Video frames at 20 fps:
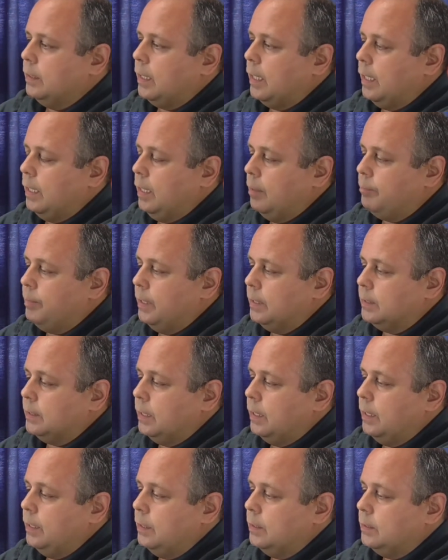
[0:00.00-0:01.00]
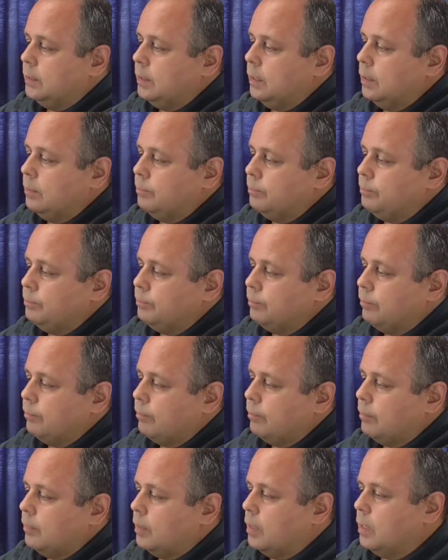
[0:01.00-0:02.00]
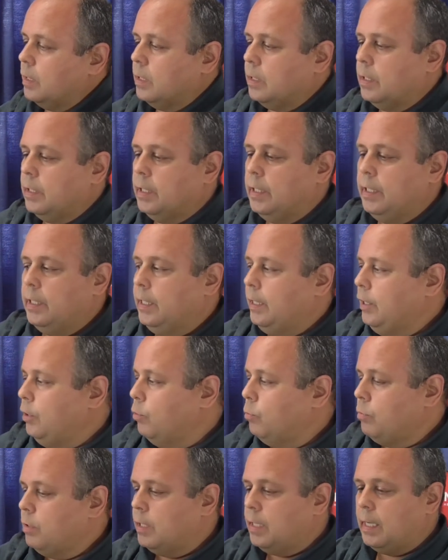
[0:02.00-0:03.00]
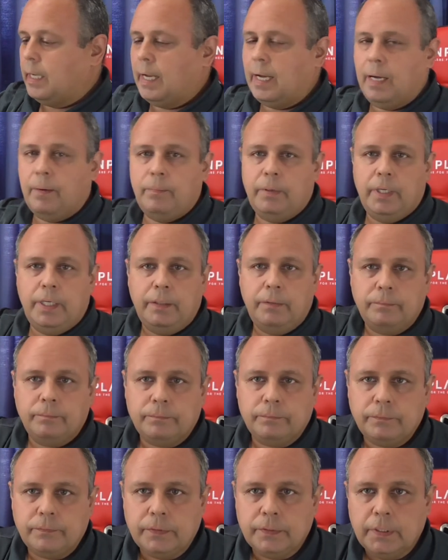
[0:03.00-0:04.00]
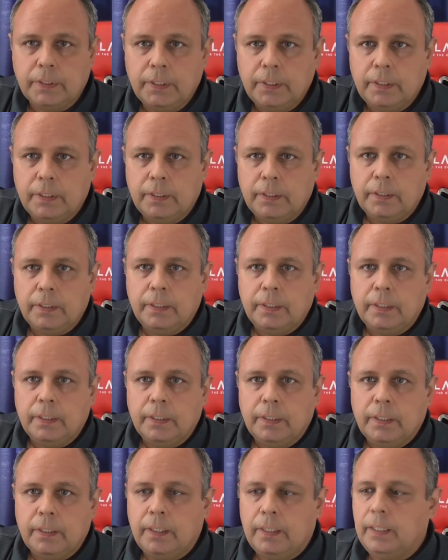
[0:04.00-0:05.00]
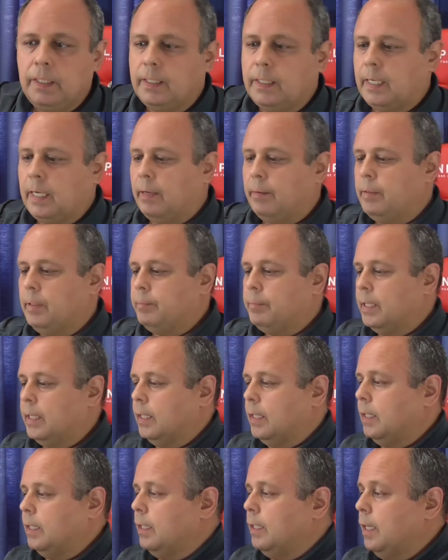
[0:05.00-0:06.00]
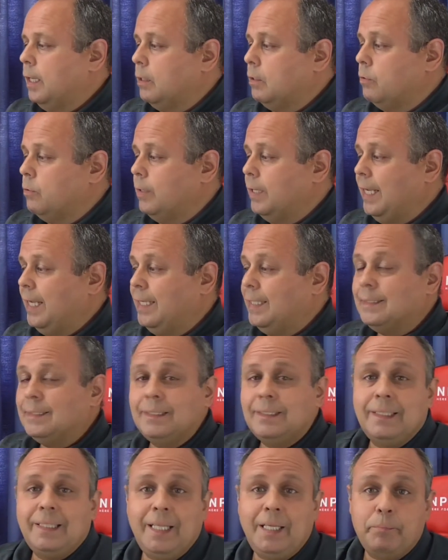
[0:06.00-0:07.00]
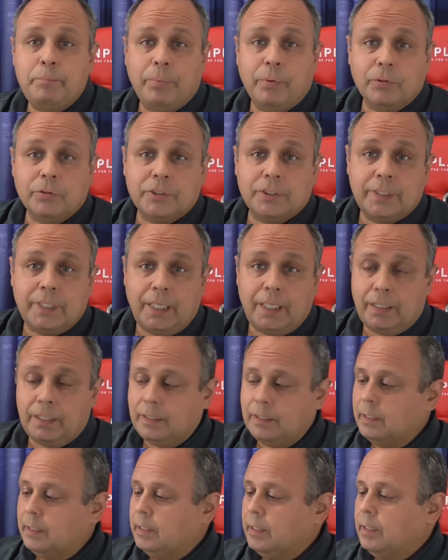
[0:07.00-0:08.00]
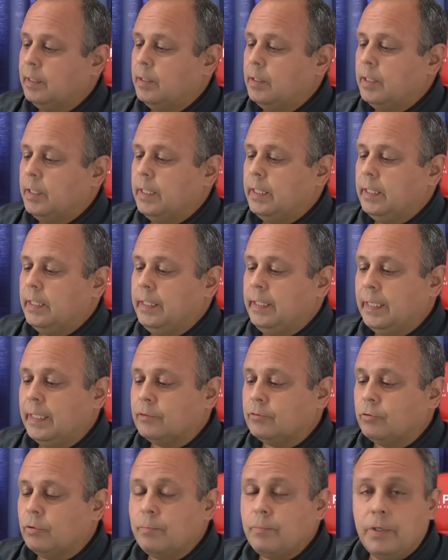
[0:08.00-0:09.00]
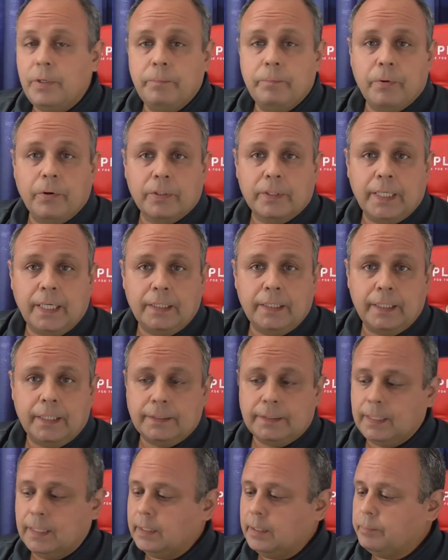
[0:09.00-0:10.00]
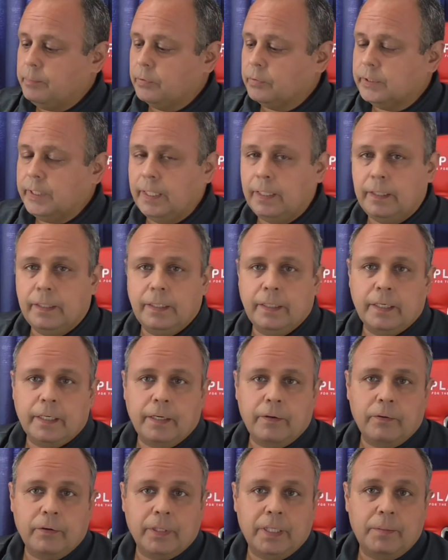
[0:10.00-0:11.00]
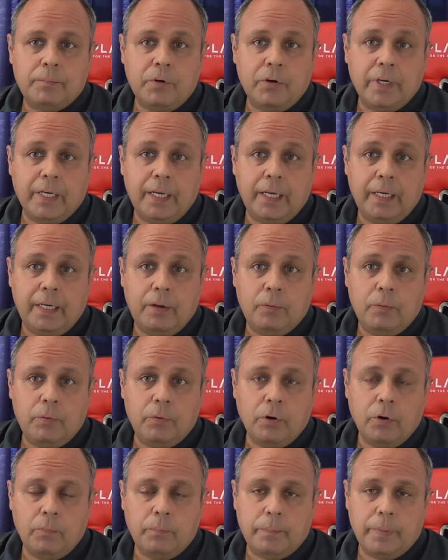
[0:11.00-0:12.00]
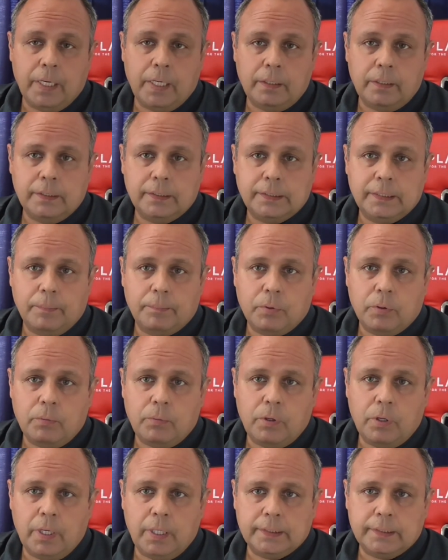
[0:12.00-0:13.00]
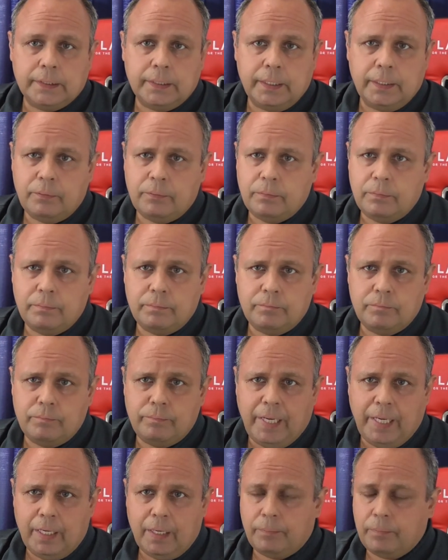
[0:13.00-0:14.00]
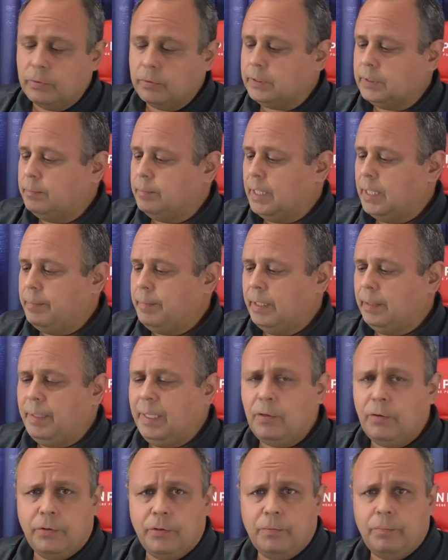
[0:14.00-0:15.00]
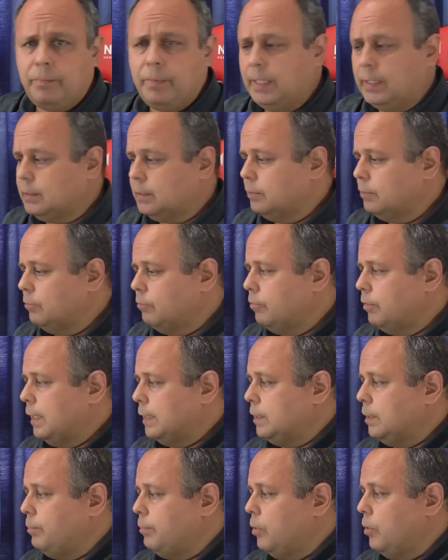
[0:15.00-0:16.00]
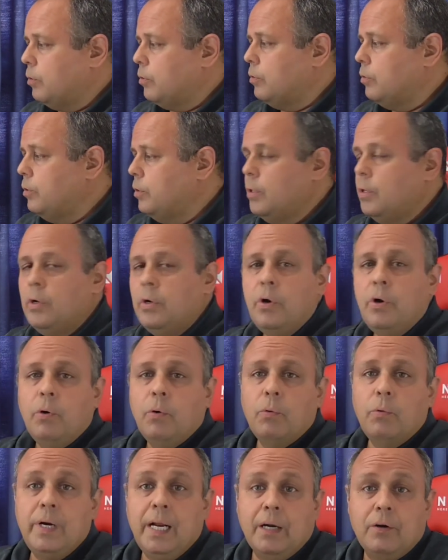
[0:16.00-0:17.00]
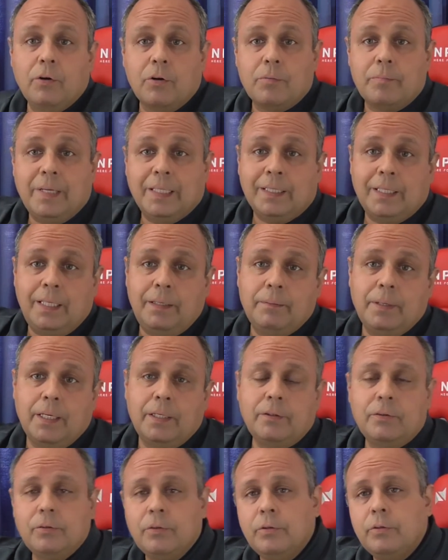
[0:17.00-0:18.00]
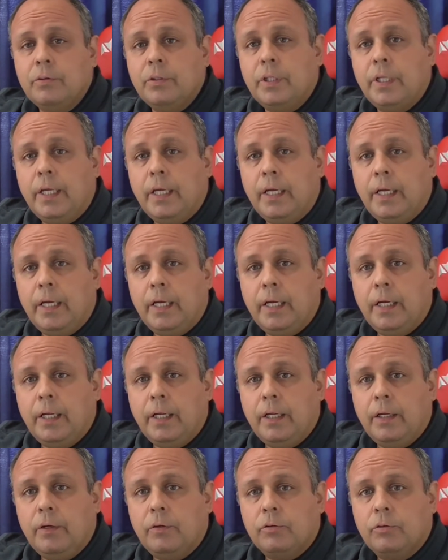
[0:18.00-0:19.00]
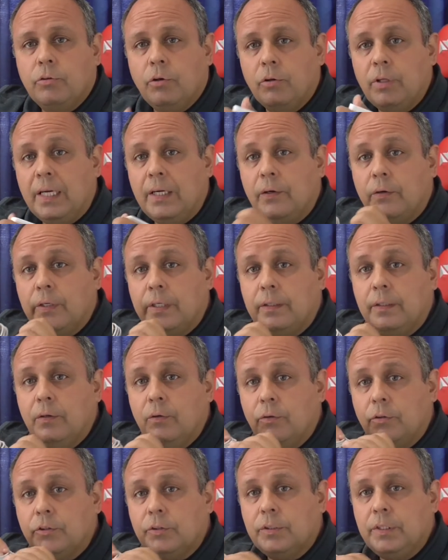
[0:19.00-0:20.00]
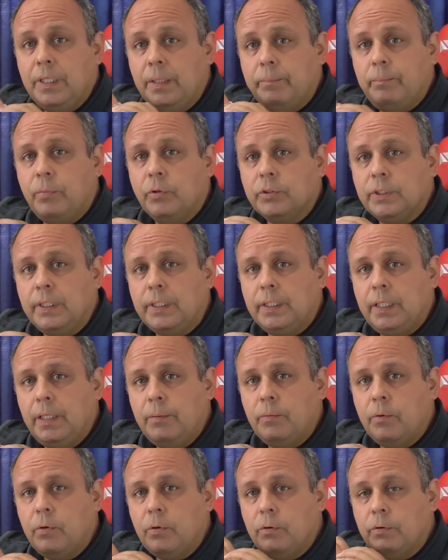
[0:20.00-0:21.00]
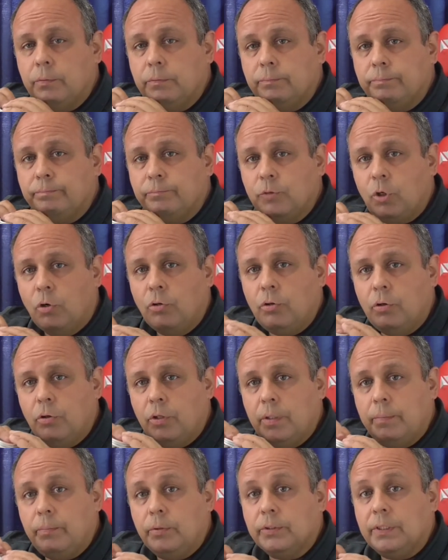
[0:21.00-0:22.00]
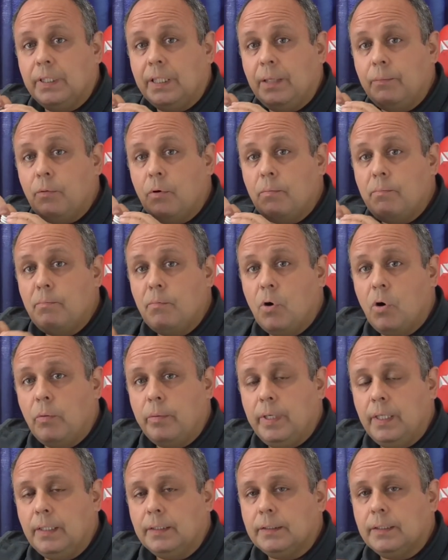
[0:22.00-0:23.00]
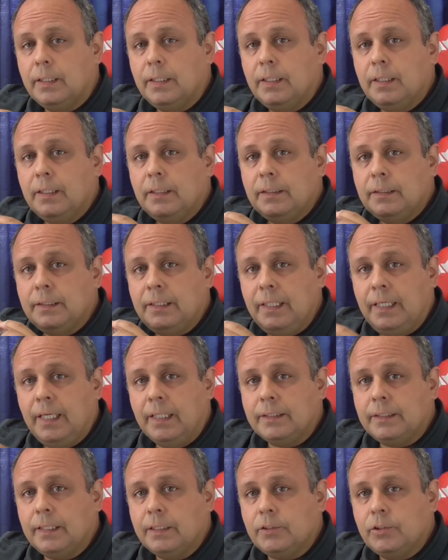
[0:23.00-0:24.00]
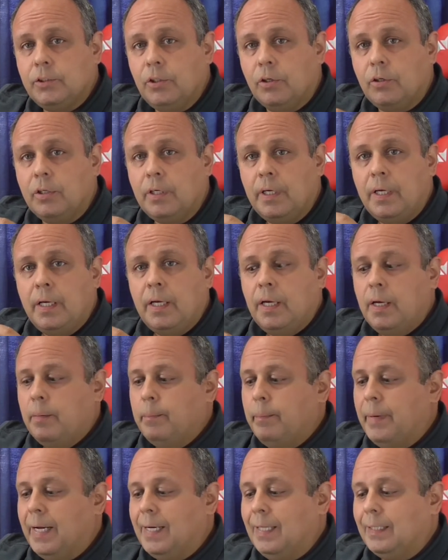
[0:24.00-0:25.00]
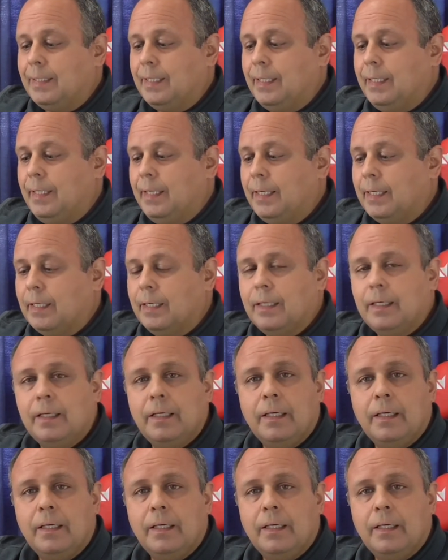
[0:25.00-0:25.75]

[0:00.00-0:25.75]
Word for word: trae la pieza esta y un cable el cable para cargarlo es tipo C y esto es muy importante que sea tipo C recordemos que en Europa se aprobó hace un mes aproximadamente menos de un mes fue hace poco una normativa donde todos los dispositivos todos los dispositivos móviles sin excepción van a tener